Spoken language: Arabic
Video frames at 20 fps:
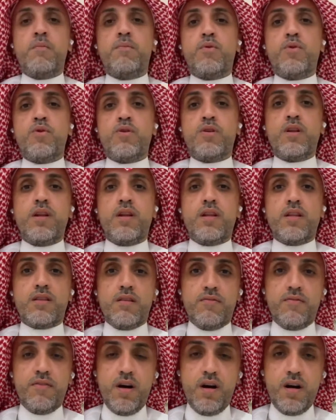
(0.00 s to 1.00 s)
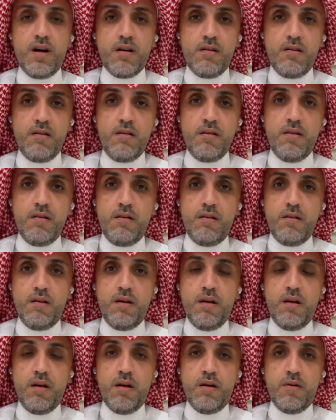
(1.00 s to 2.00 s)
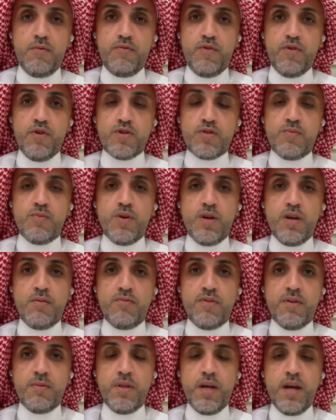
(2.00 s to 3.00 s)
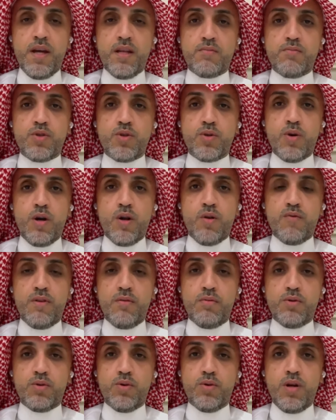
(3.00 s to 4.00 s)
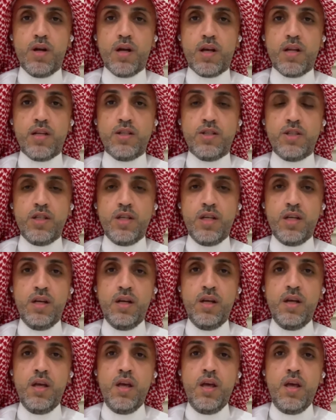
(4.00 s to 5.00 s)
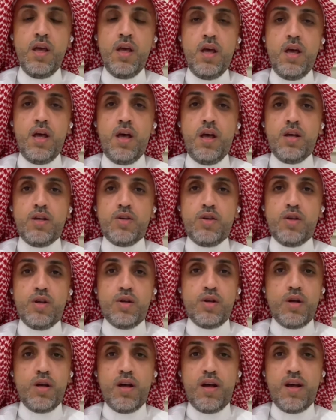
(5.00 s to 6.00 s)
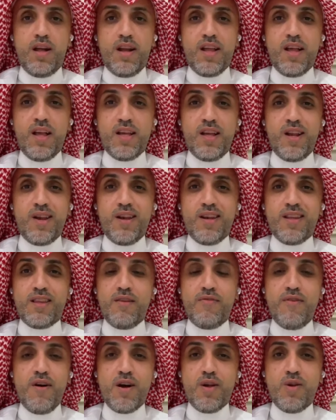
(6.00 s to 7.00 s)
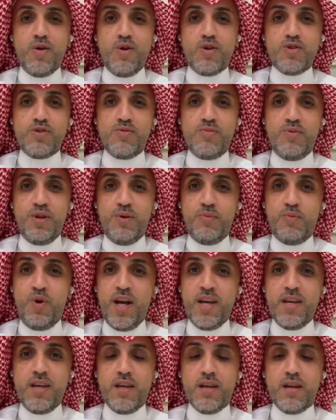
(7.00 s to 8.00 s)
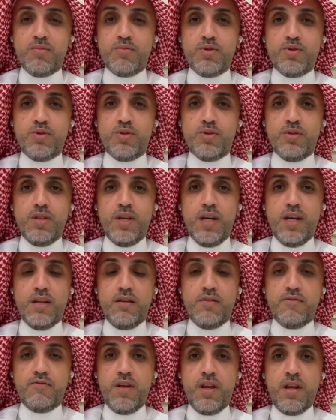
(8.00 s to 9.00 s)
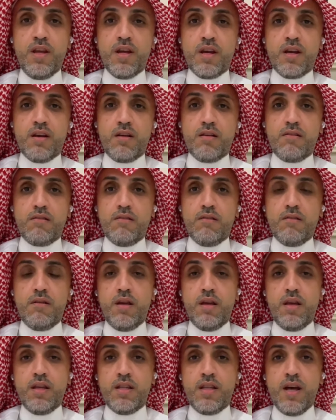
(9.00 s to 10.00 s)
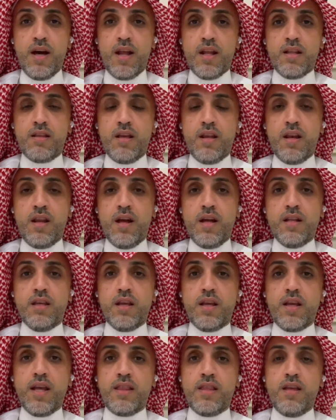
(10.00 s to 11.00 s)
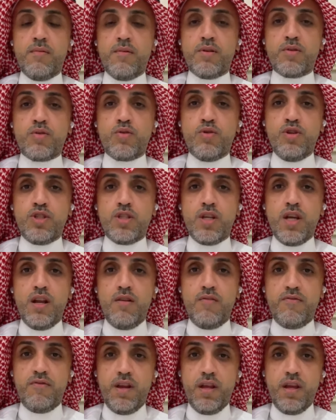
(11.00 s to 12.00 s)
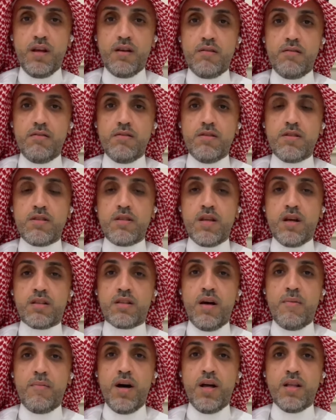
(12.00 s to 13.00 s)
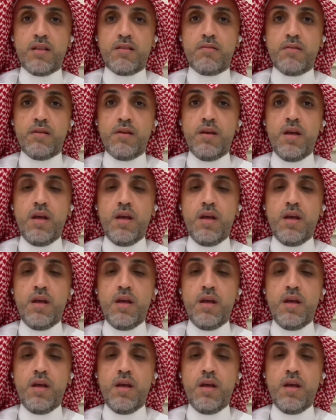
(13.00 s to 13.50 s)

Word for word: مبروك للاتفاق آه، فوز مهم في بدايه مشواره في البطوله الخليجيه آه، الاتفاق لقز محير بوجود يعني فريق اداره النادي قدمت كل شيء للفريق استقطابات